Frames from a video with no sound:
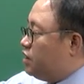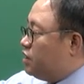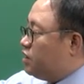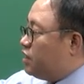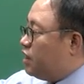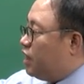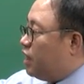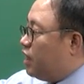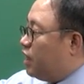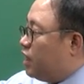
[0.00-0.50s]

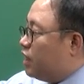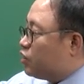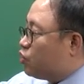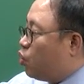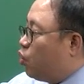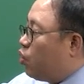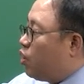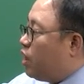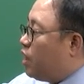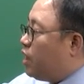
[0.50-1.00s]
자,
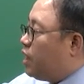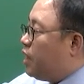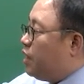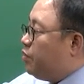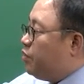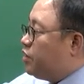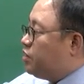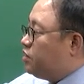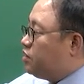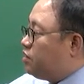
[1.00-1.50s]

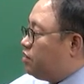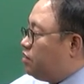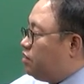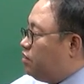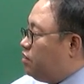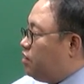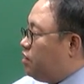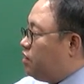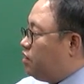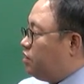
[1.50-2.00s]

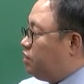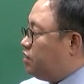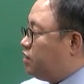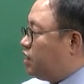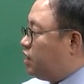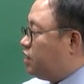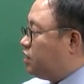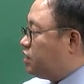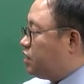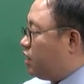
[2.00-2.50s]
돌아가면서 의견
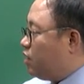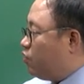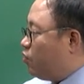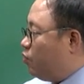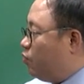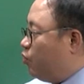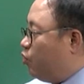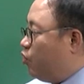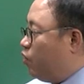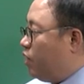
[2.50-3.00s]

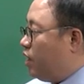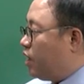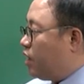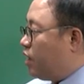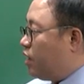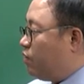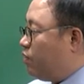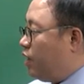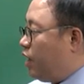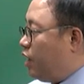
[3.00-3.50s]
제시하고
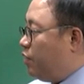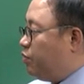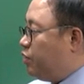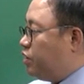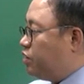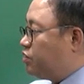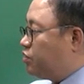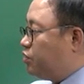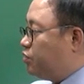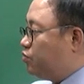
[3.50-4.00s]
보완하고
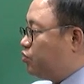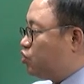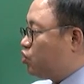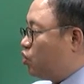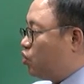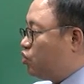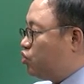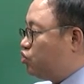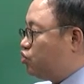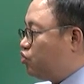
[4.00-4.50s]
합의점
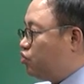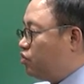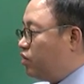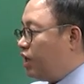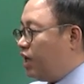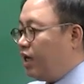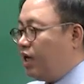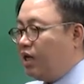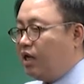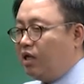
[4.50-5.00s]

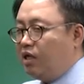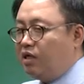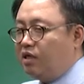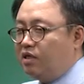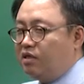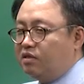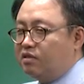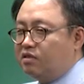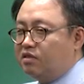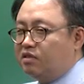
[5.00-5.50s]

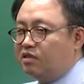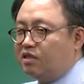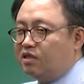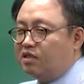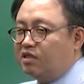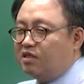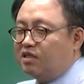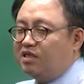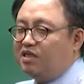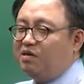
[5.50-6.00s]
도출하는
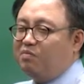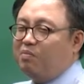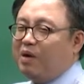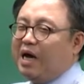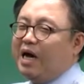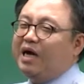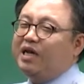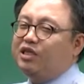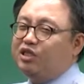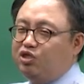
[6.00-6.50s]
이게
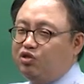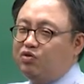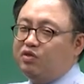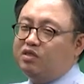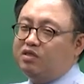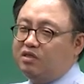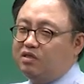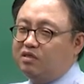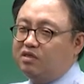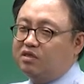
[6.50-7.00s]
말이
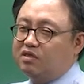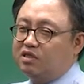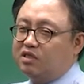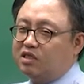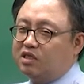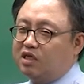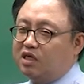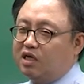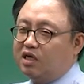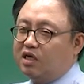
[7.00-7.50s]
쉬워서
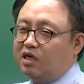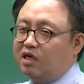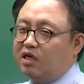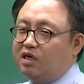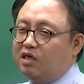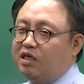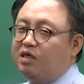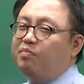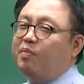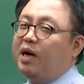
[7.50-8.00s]
그렇지
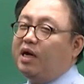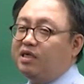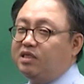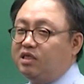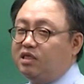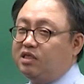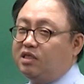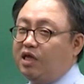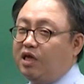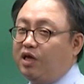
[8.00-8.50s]
이
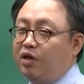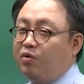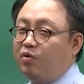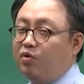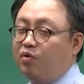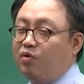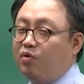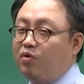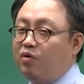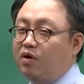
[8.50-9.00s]

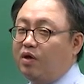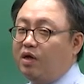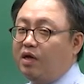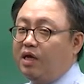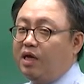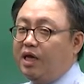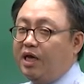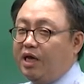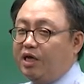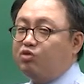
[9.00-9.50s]
방식대로
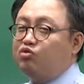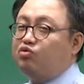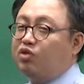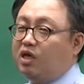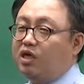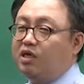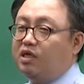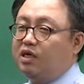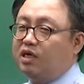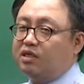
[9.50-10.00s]
해도
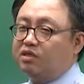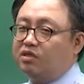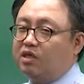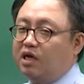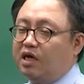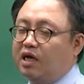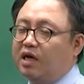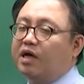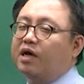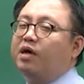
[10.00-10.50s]
되긴
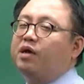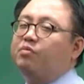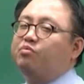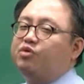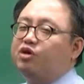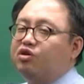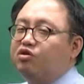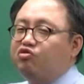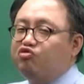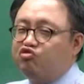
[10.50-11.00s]
한데
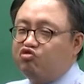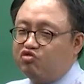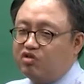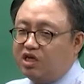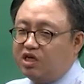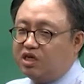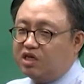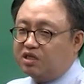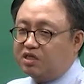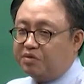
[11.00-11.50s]

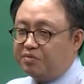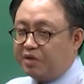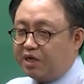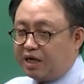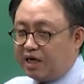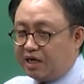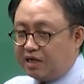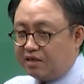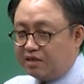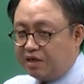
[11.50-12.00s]
변수가 있기 때문에
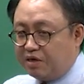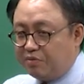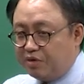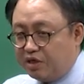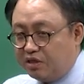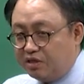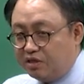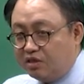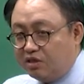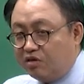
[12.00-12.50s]

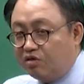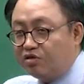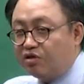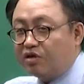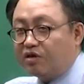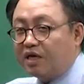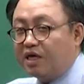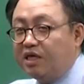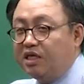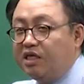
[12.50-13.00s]
가능하면
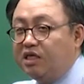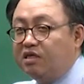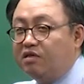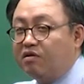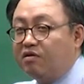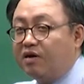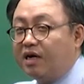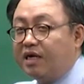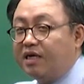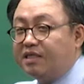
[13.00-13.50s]
어떻게
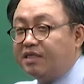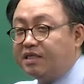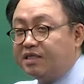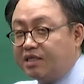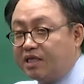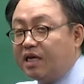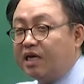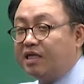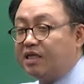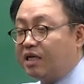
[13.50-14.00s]
이끌어갈지
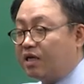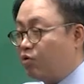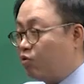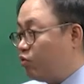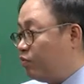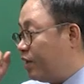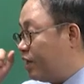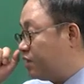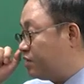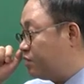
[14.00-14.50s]

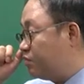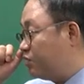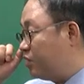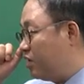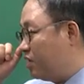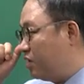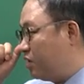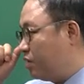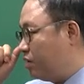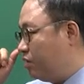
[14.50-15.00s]
제안하라고
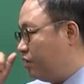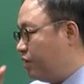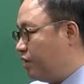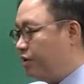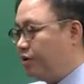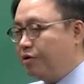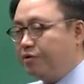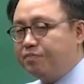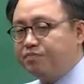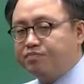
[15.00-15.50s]
말씀드린
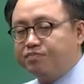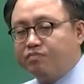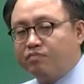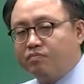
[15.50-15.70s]
거예요.